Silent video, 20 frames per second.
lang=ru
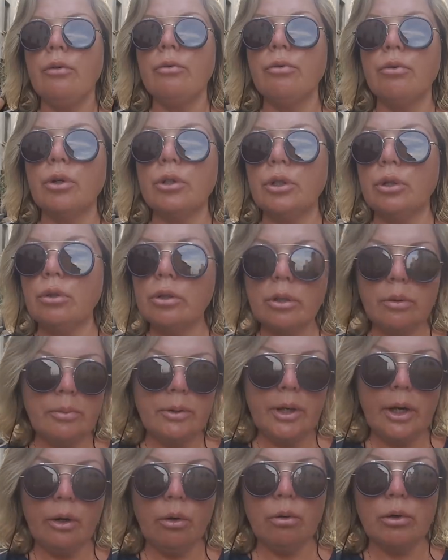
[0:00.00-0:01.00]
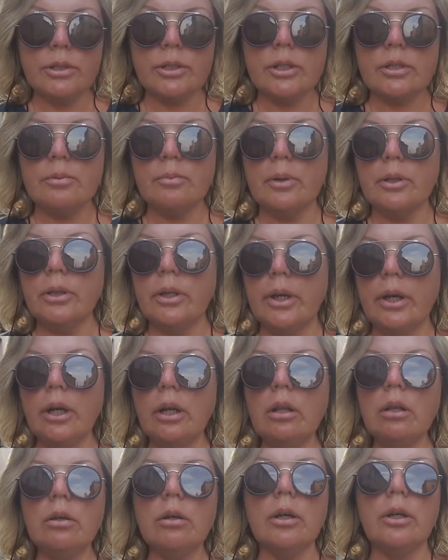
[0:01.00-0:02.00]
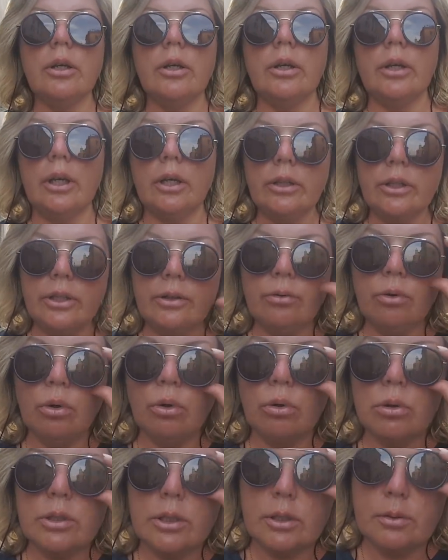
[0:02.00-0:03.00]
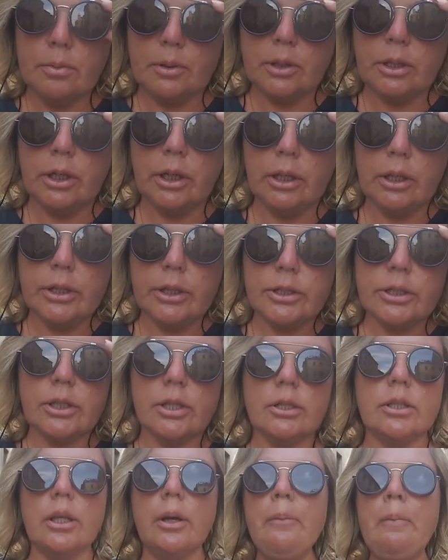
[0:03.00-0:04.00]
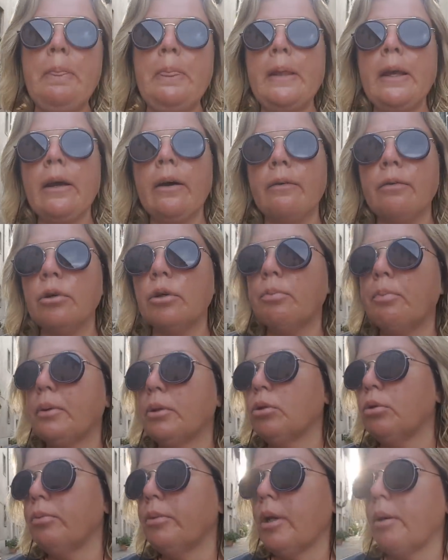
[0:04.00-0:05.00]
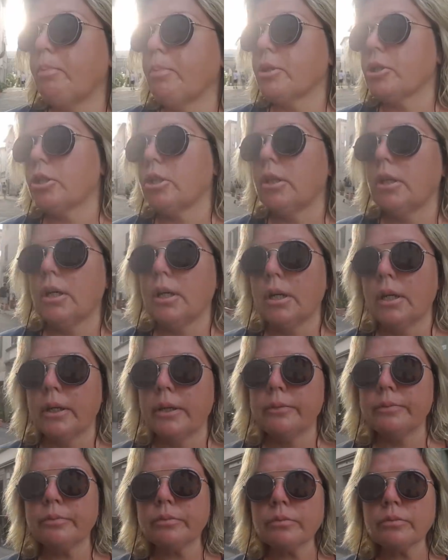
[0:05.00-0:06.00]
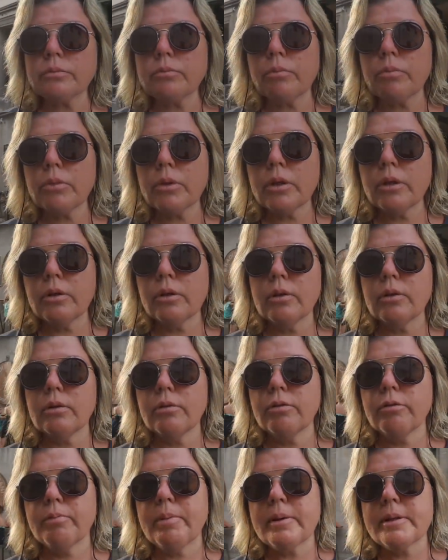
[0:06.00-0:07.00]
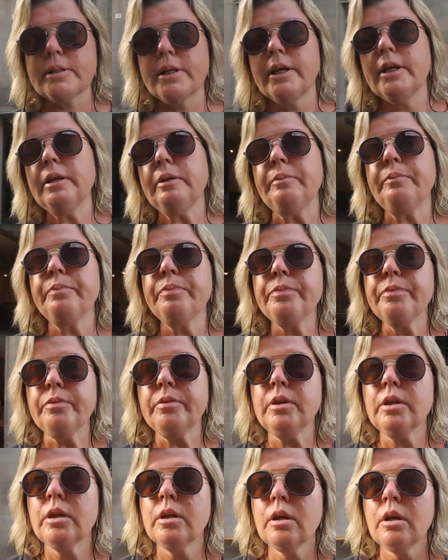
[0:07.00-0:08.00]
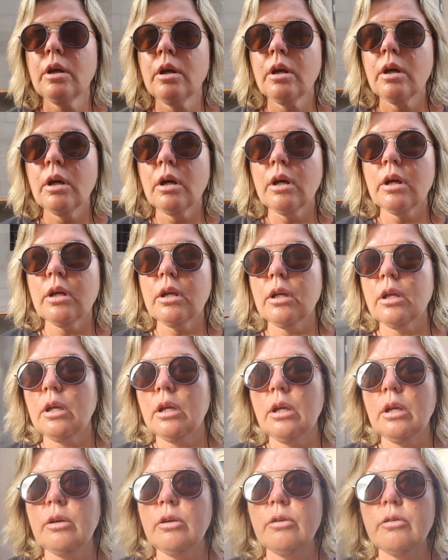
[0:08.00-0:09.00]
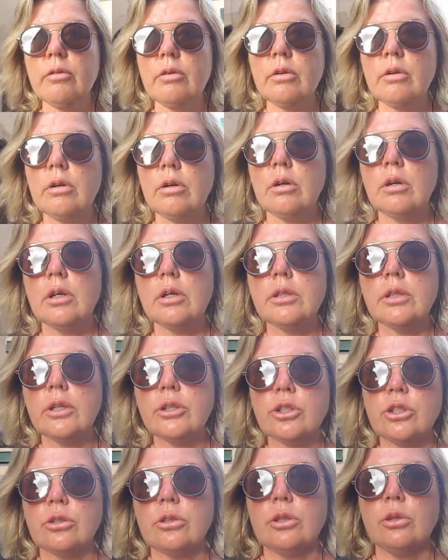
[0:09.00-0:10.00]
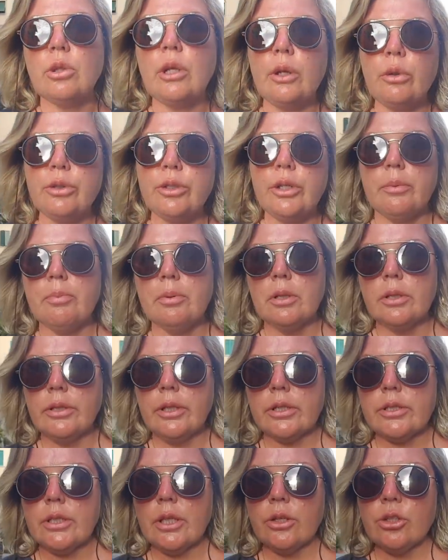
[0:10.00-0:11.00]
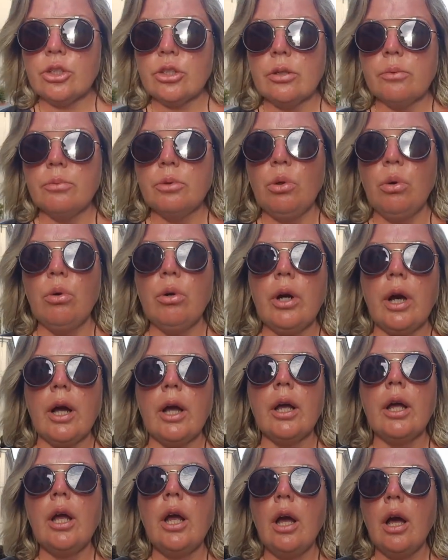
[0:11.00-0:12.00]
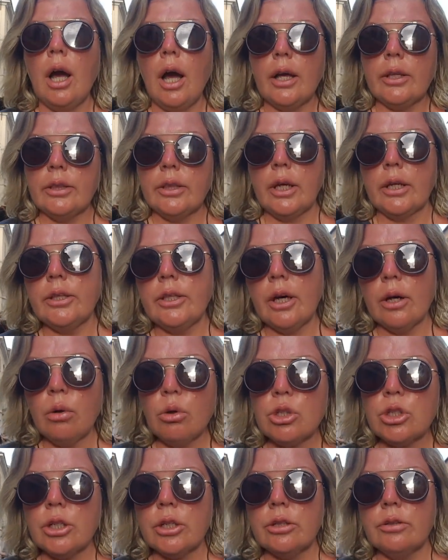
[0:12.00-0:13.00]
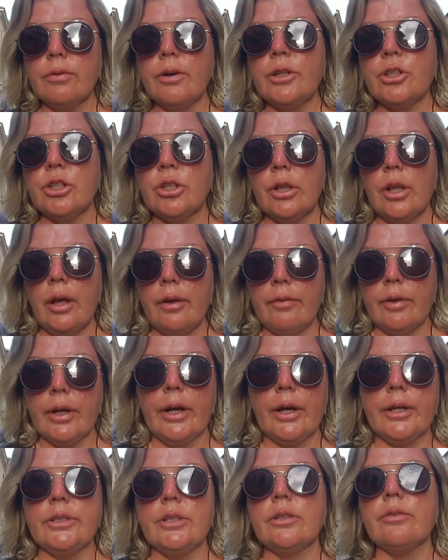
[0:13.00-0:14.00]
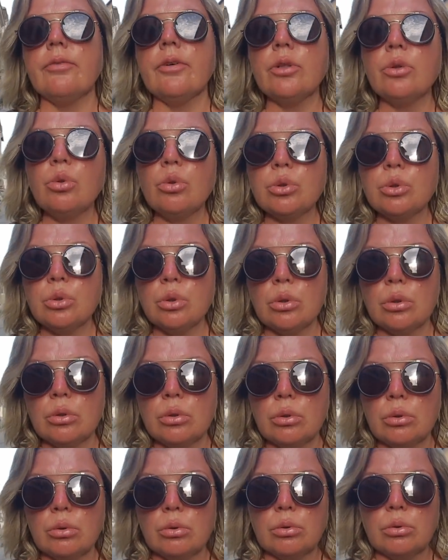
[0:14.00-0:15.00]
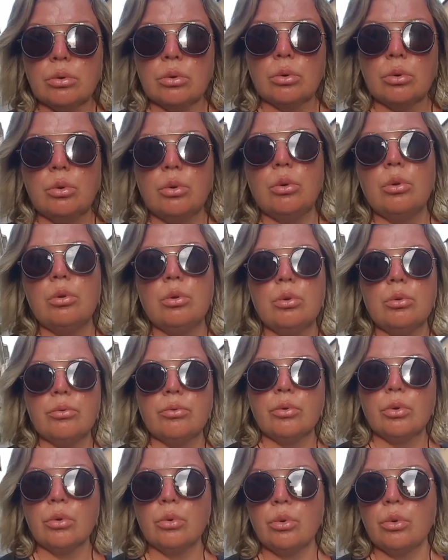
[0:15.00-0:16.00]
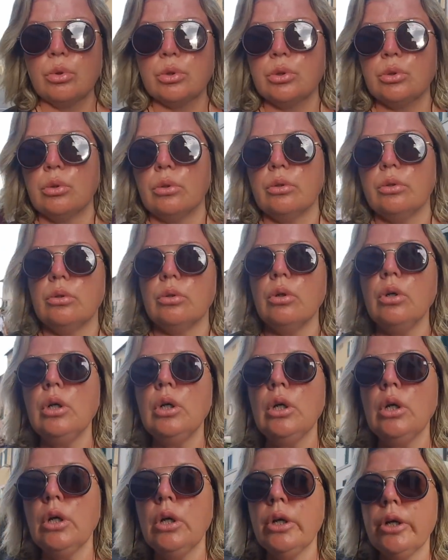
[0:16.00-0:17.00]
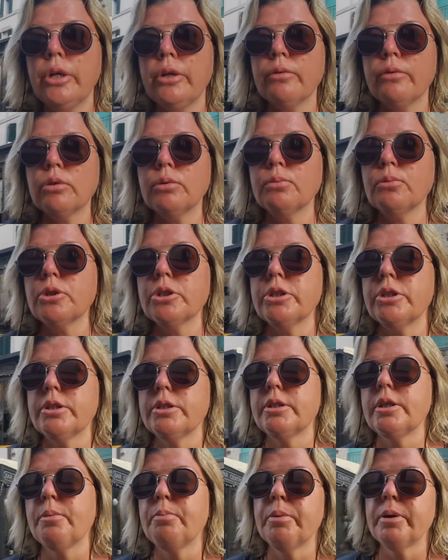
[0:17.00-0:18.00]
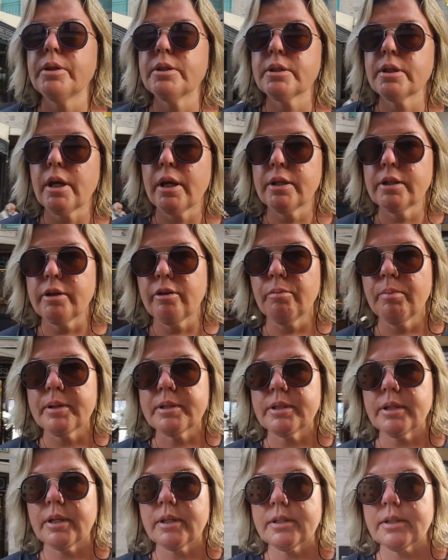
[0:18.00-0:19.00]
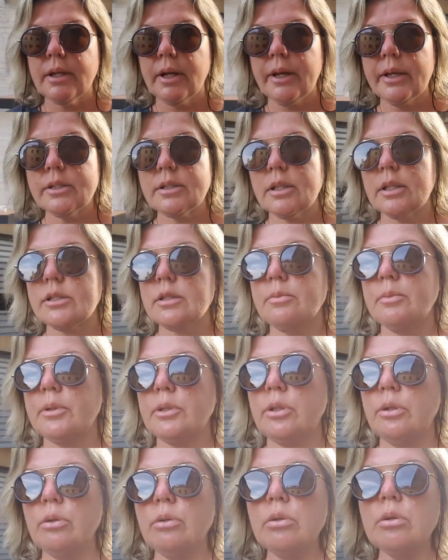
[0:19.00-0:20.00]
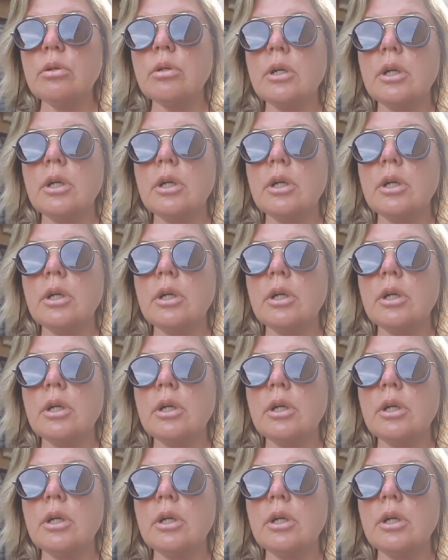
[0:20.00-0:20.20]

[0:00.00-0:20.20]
Вот, и он на меня косо смотрел, и я на него косо смотрела, естественно. Вот, потом я пошла э, в бассейн, и, значит, людей было достаточно много. Одна дорожка, два человека. Один в одну сторону, другой в другую сторону. И вот можете себе представить, я в бассейн залезла, смотрю,